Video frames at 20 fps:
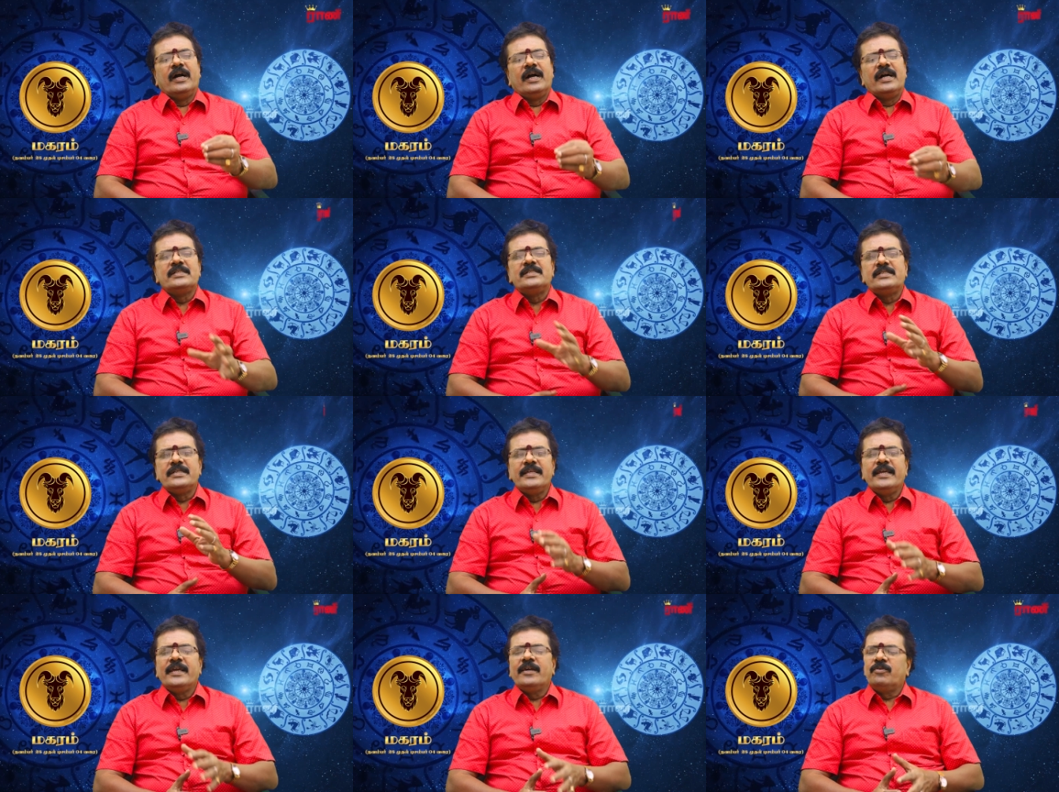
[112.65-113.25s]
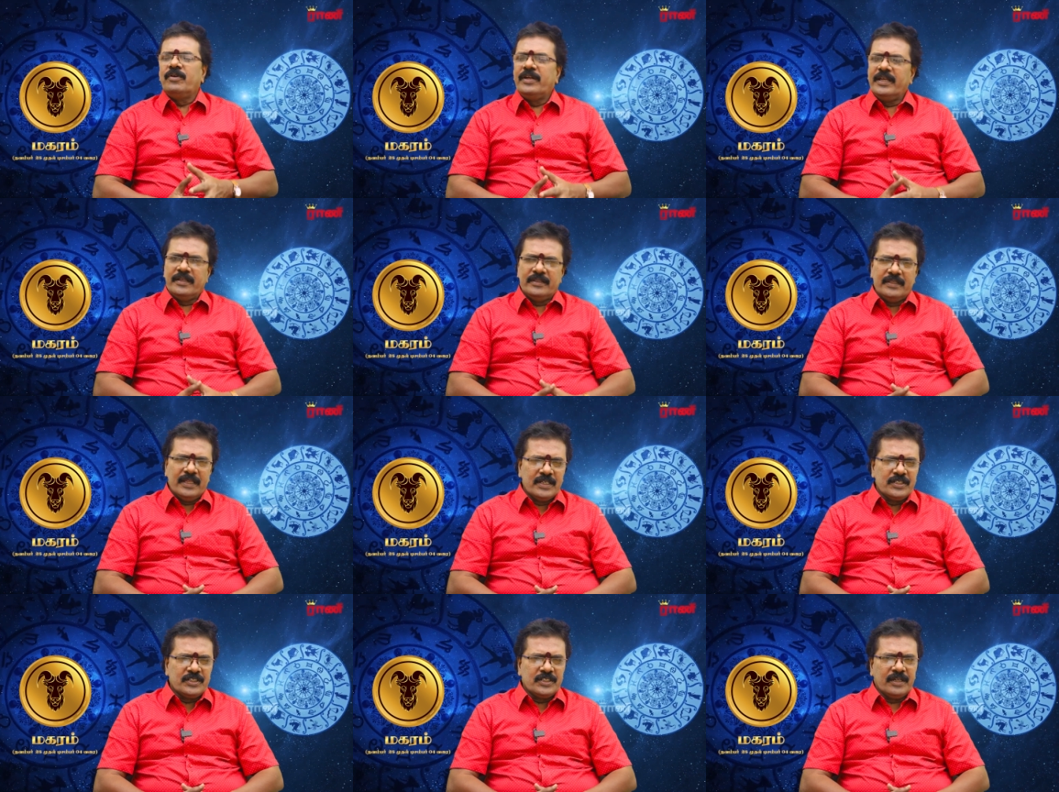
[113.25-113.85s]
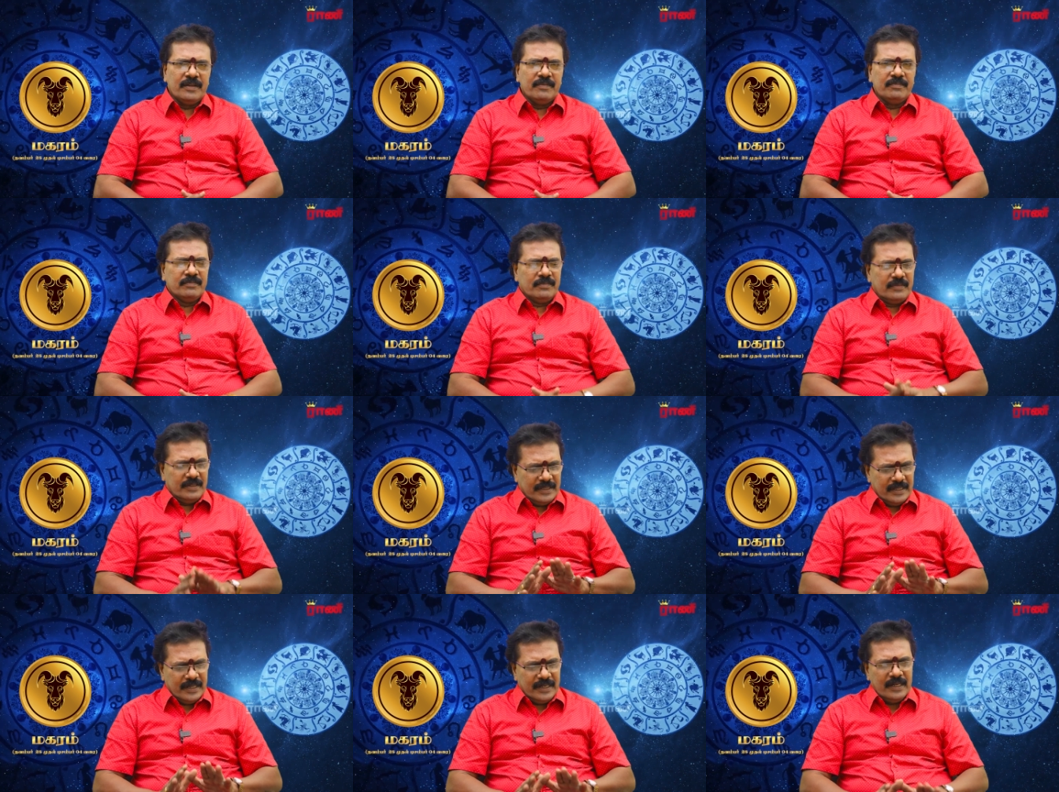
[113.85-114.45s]
ஆஞ்சநேயருடைய தரிசனம்
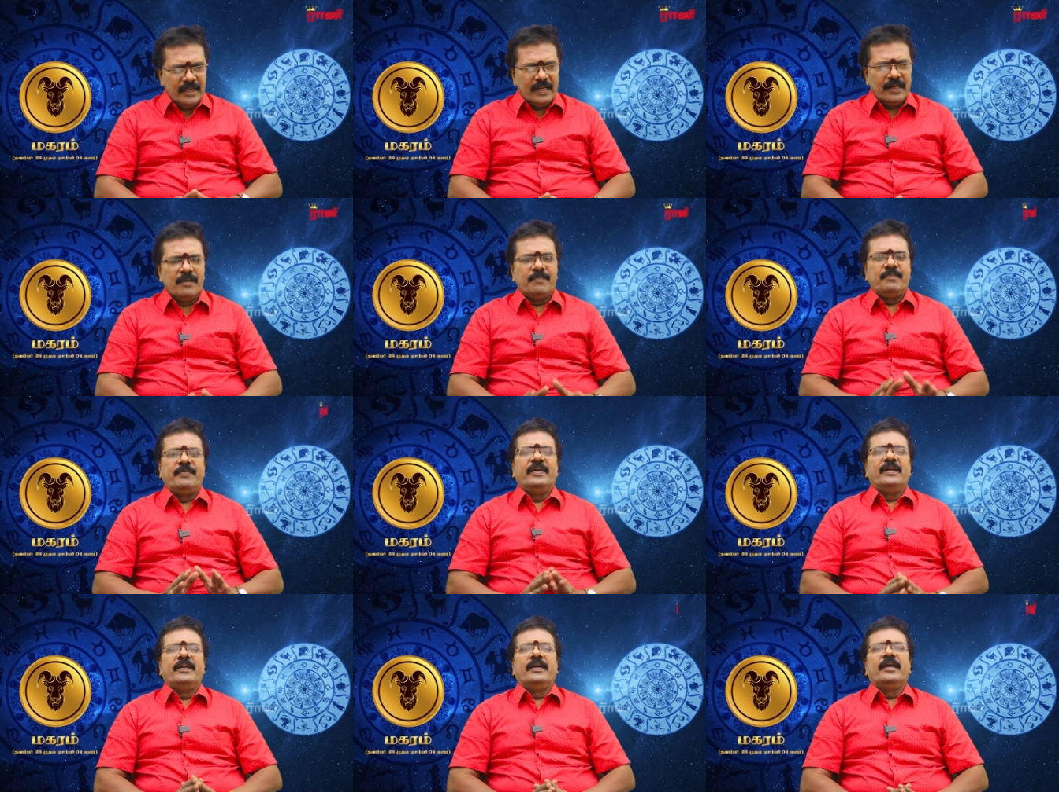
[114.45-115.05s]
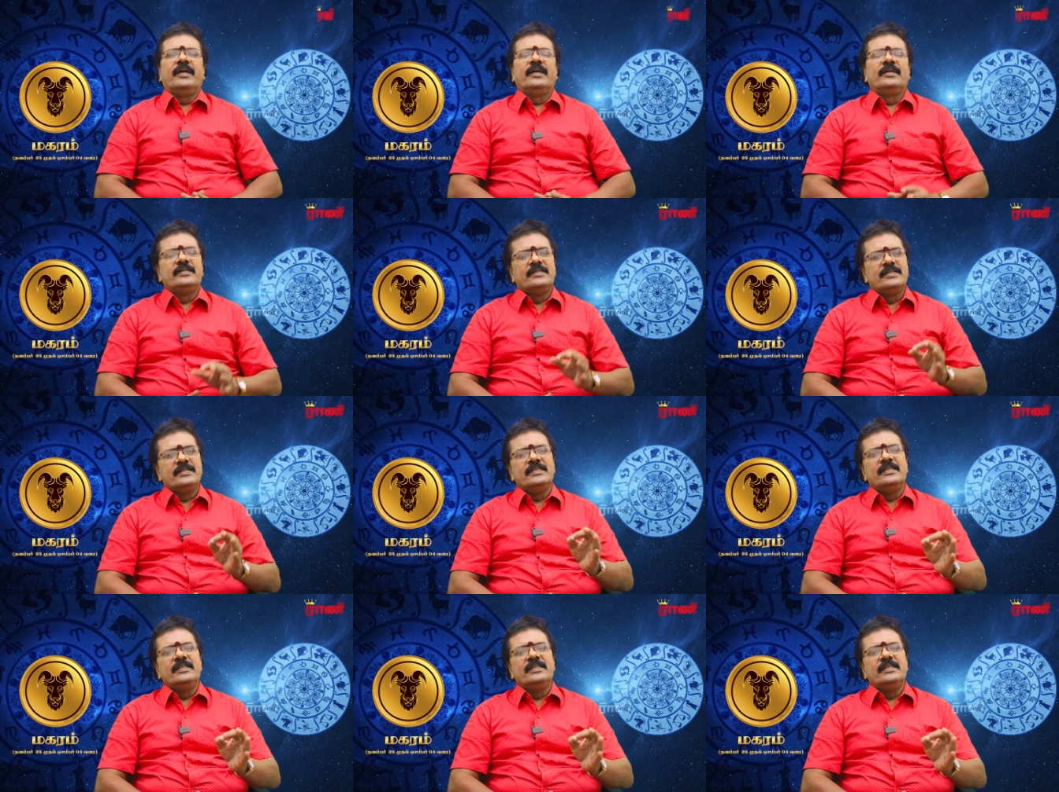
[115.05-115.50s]
ரெகுலராக பண்ணுங்கள்